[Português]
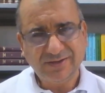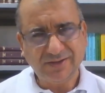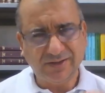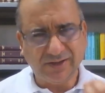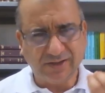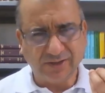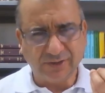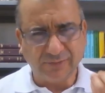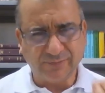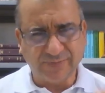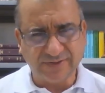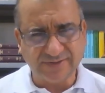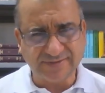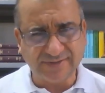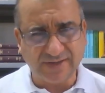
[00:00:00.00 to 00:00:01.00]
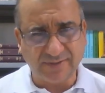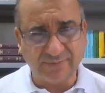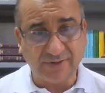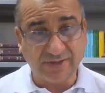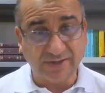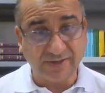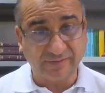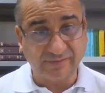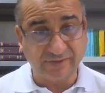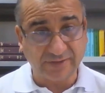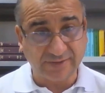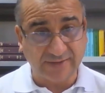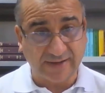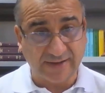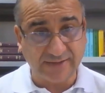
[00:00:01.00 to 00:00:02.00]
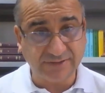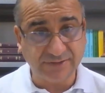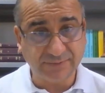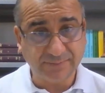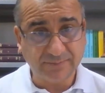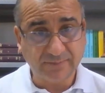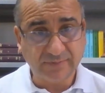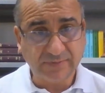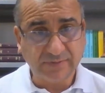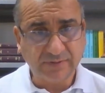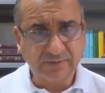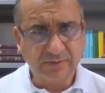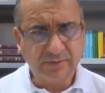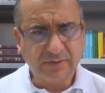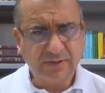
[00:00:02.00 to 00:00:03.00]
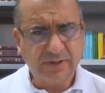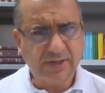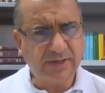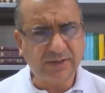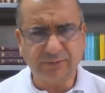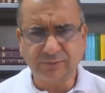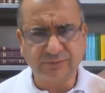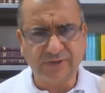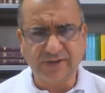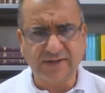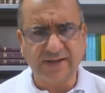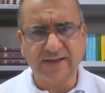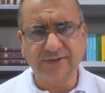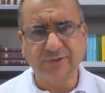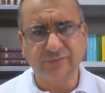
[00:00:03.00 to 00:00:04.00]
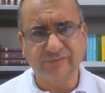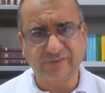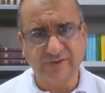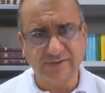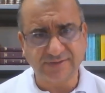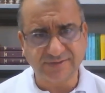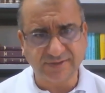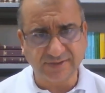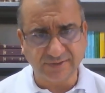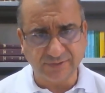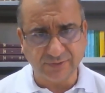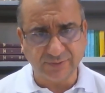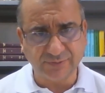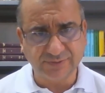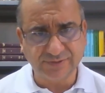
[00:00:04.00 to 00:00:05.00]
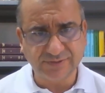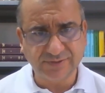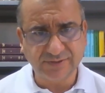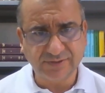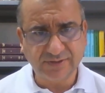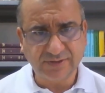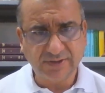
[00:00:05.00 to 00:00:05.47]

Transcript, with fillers: e ele não percebe que, na verdade, ele não tem nada a oferecer a Deus.